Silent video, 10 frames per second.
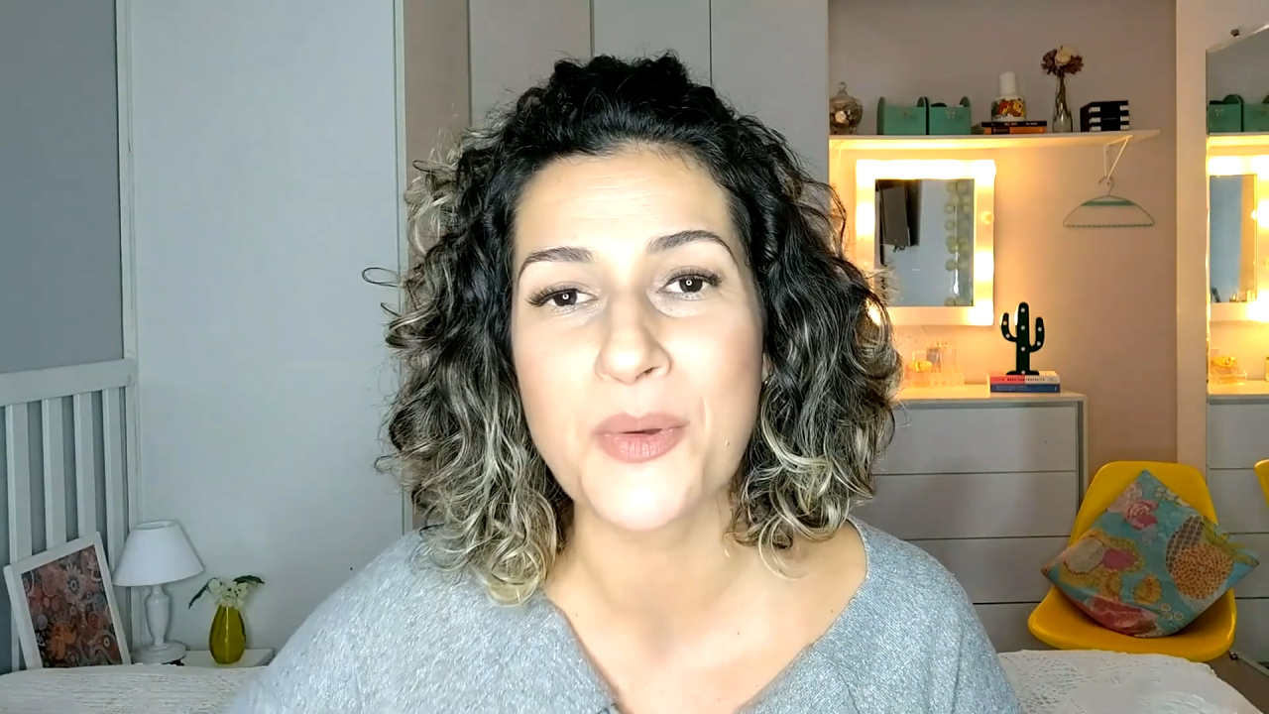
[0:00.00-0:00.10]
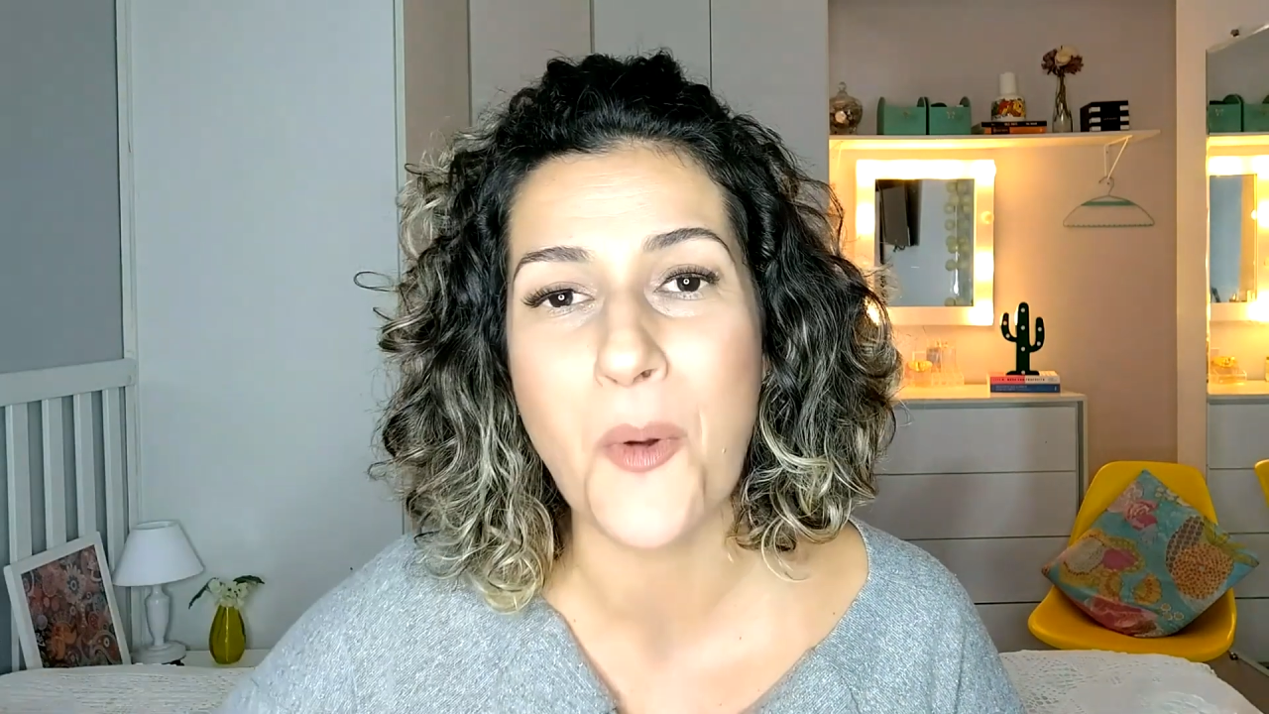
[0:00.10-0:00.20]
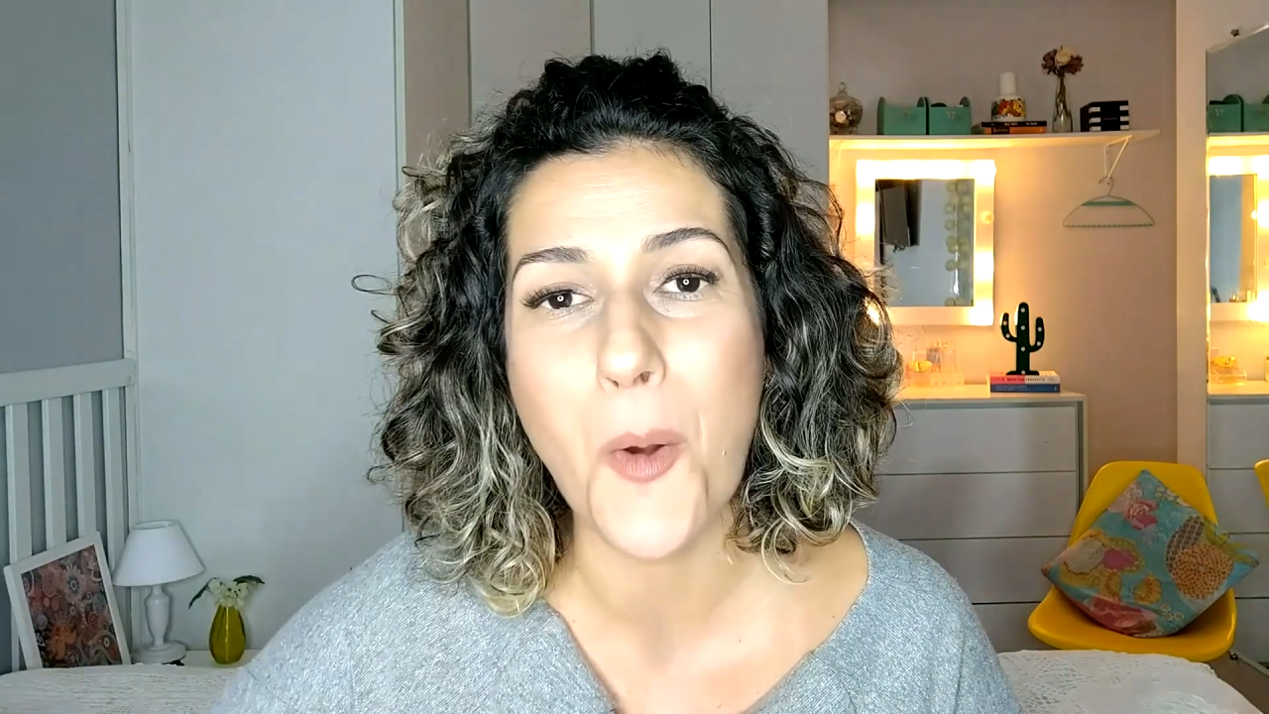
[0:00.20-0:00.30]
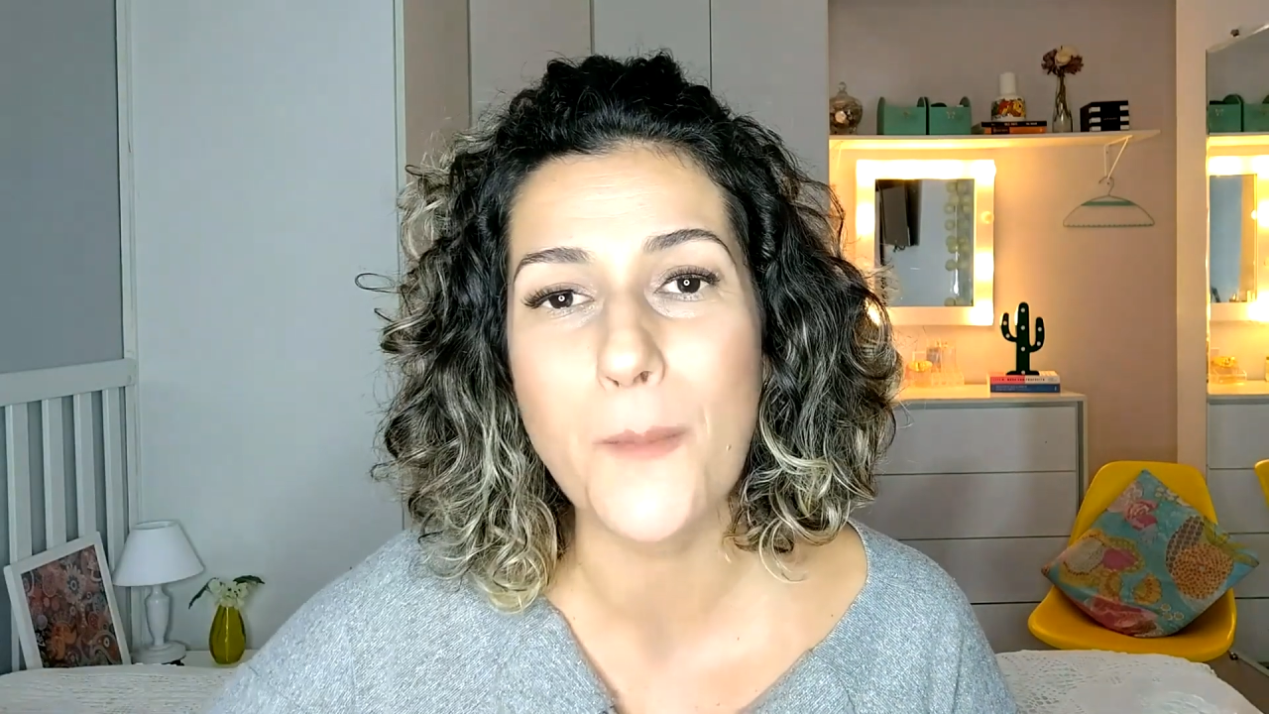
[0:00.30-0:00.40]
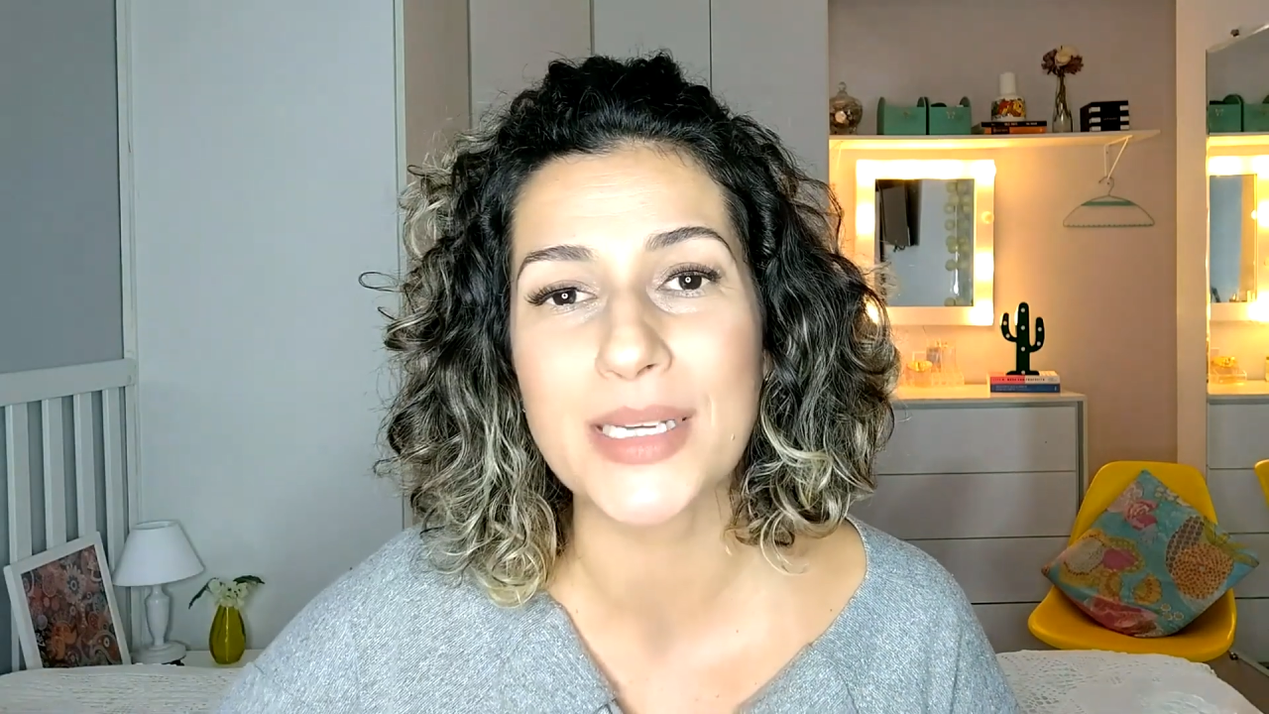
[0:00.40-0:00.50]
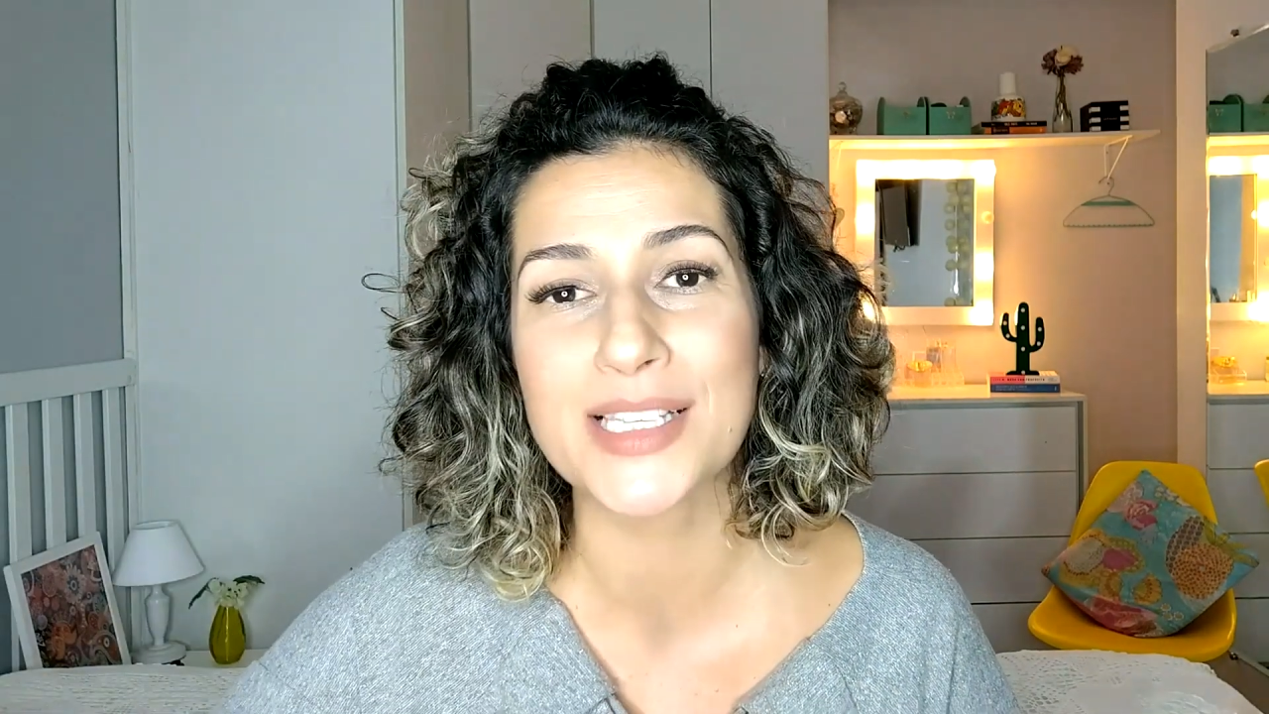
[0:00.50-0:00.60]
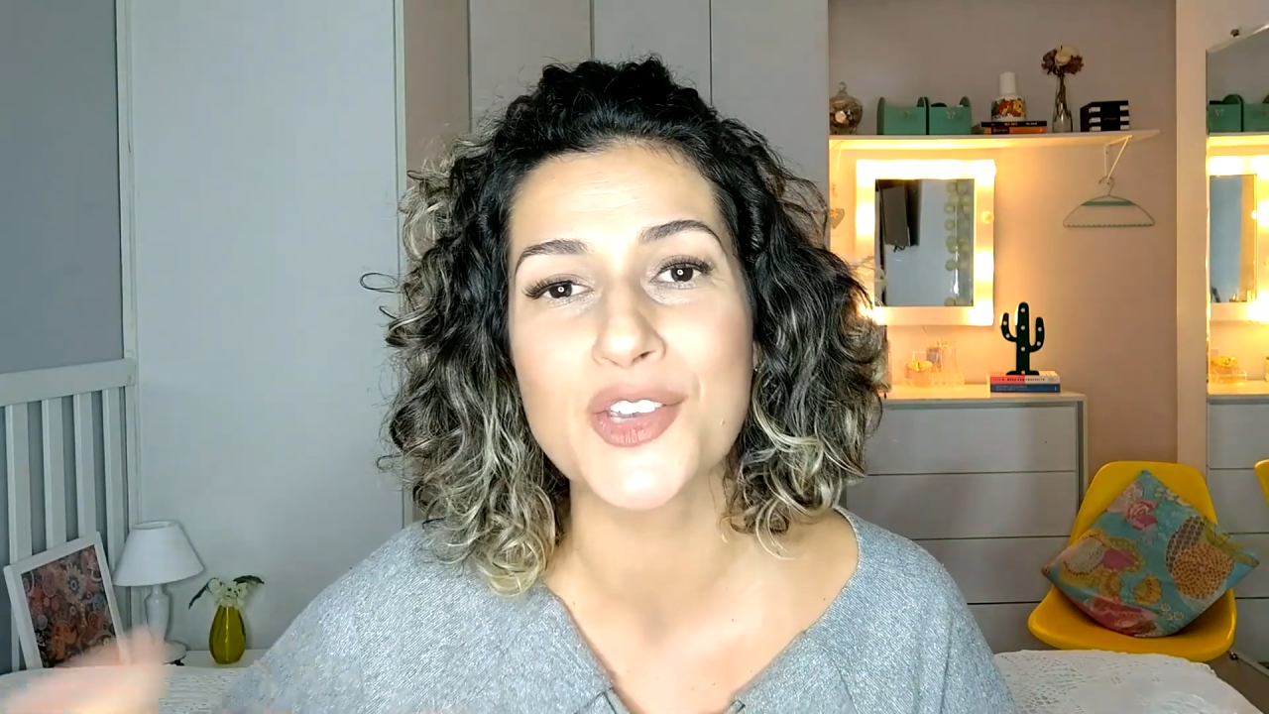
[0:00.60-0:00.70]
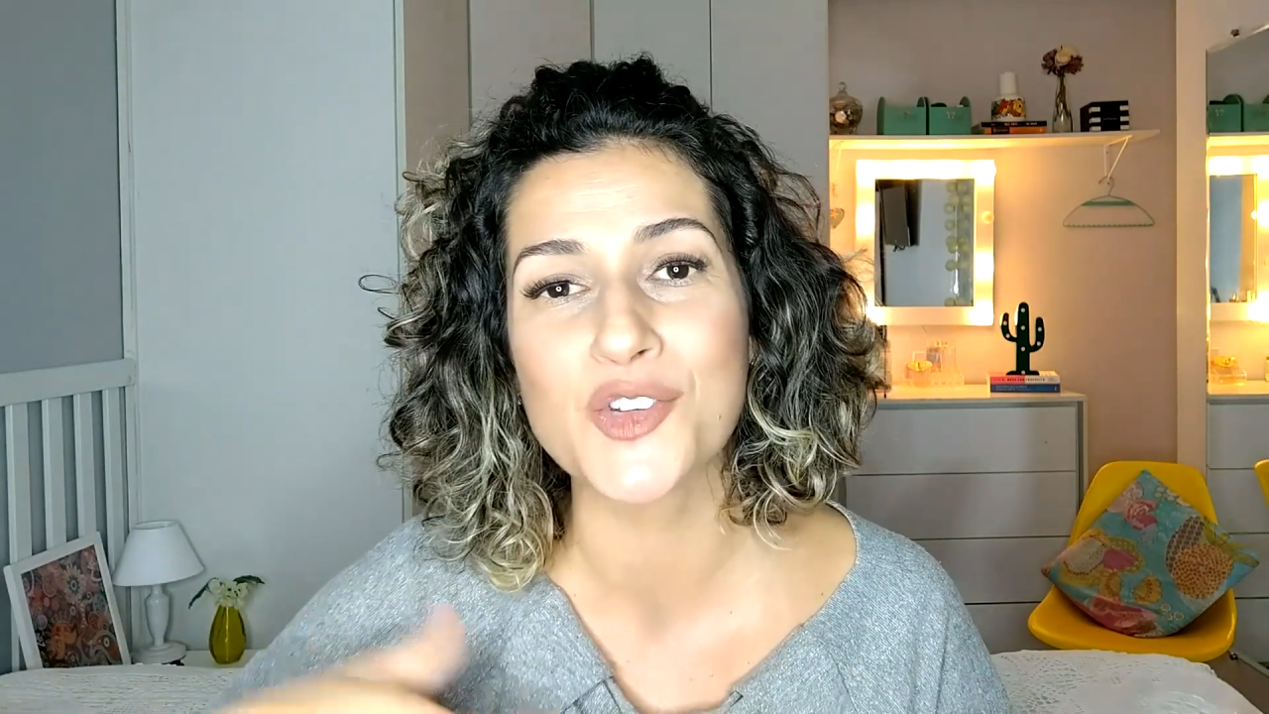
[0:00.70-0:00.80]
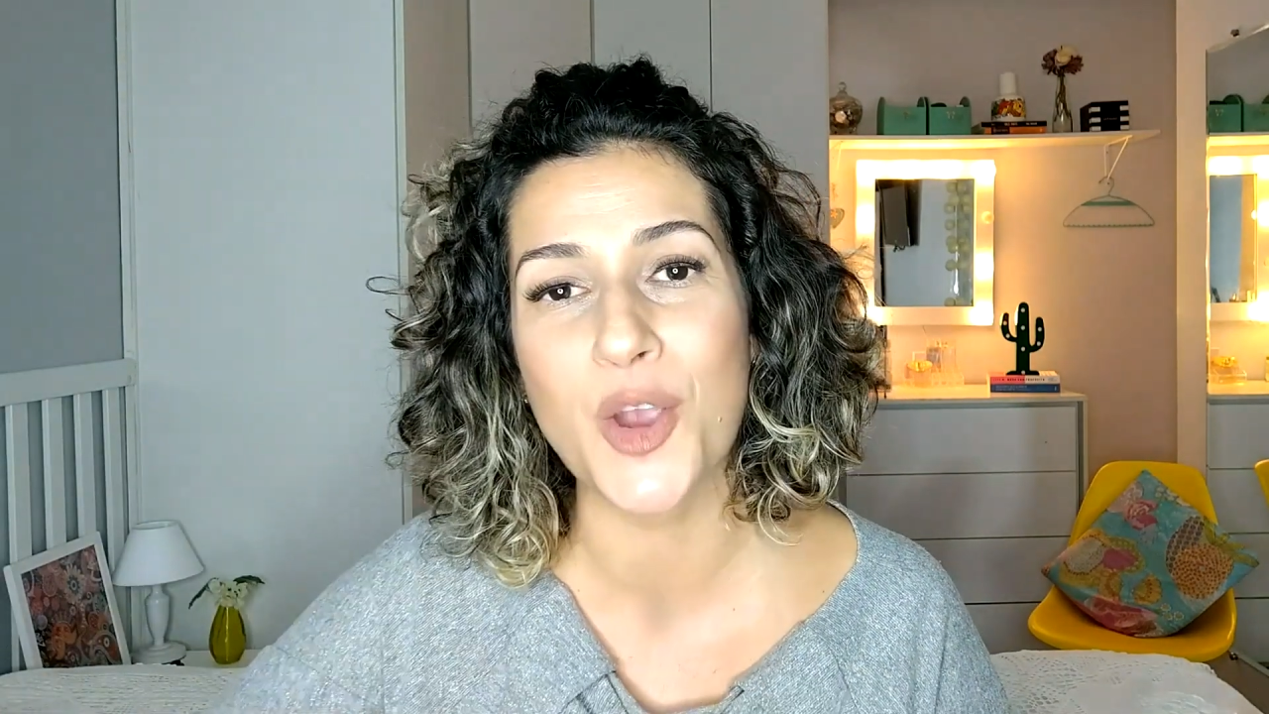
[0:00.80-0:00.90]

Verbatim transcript: compras eu